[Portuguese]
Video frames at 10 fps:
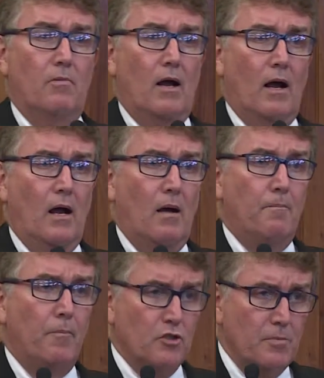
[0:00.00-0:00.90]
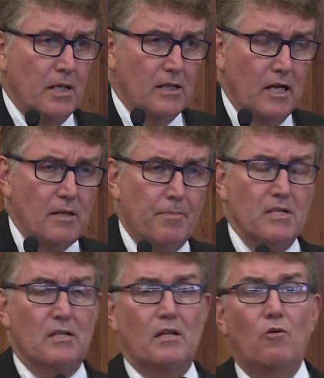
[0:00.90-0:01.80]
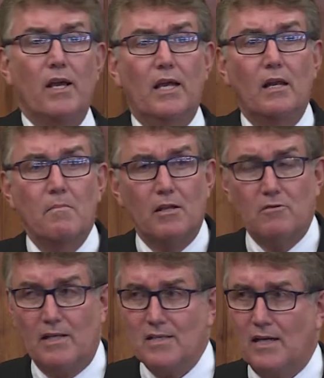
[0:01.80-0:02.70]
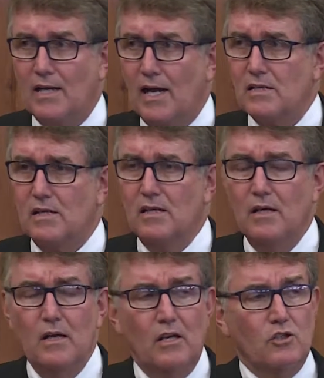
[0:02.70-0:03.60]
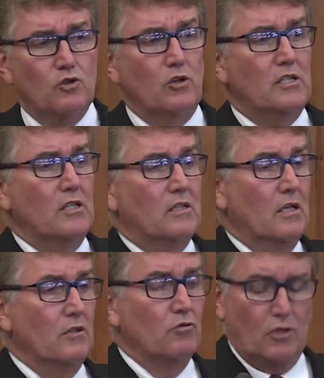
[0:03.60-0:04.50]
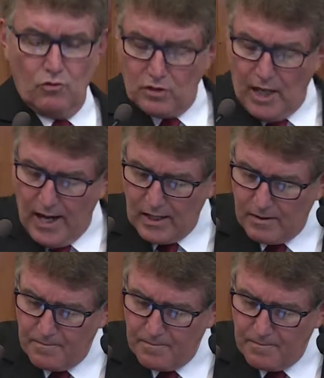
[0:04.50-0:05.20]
a possibilidade de apresentar um requerimento nessa casa solicitando que o DAI